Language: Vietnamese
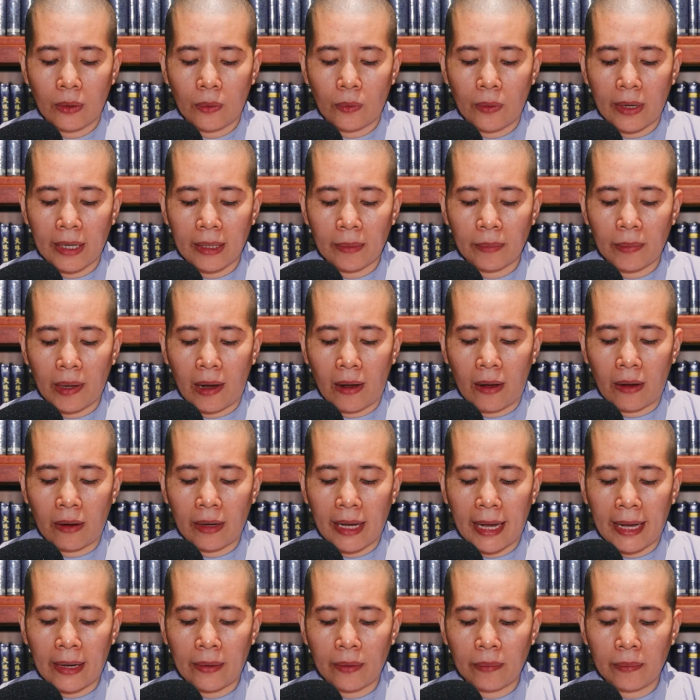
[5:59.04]
quăng
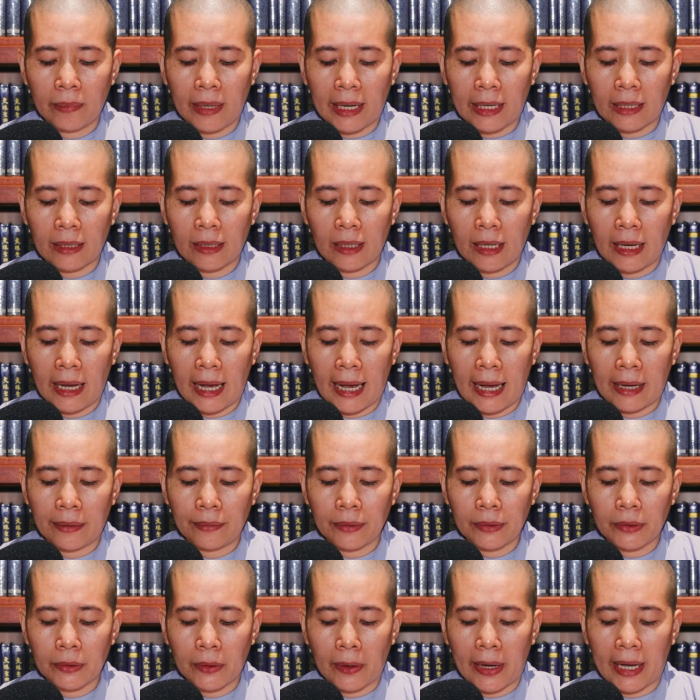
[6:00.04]
bỏ áo mặc
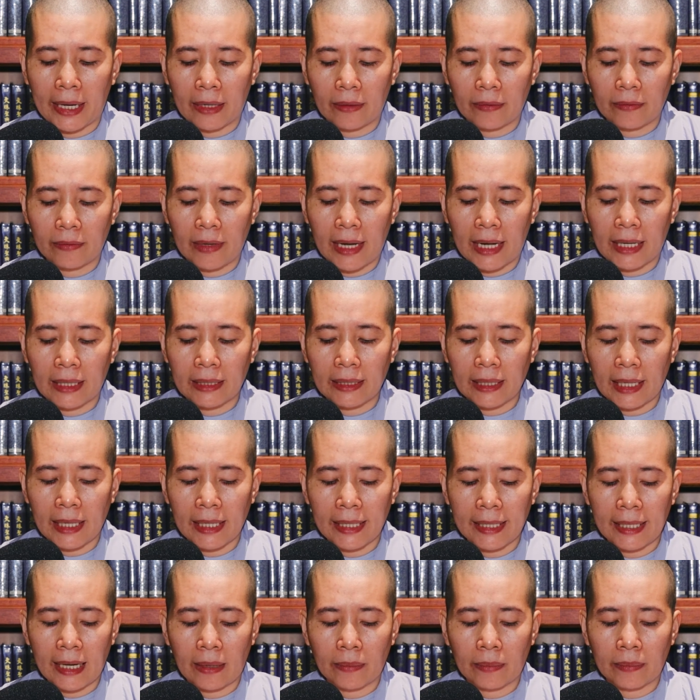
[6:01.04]
áo choàng và
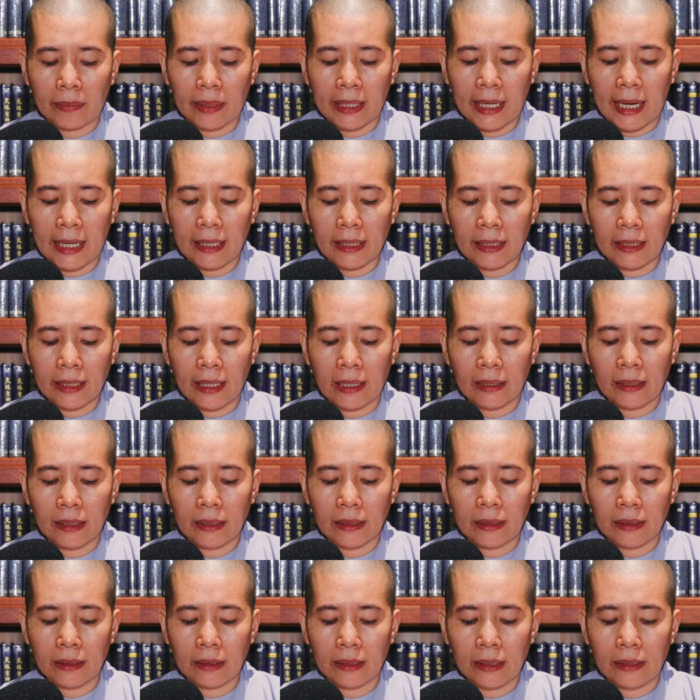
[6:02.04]
tay cầm cán
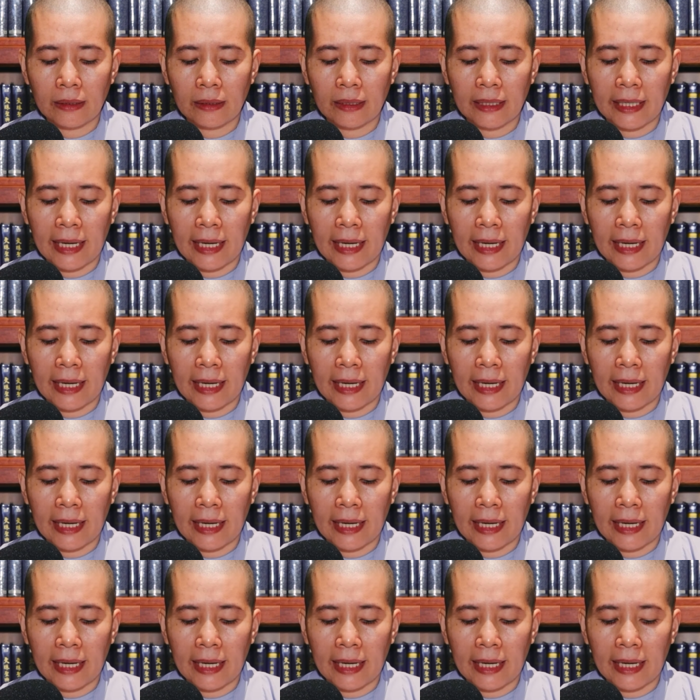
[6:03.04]
cân như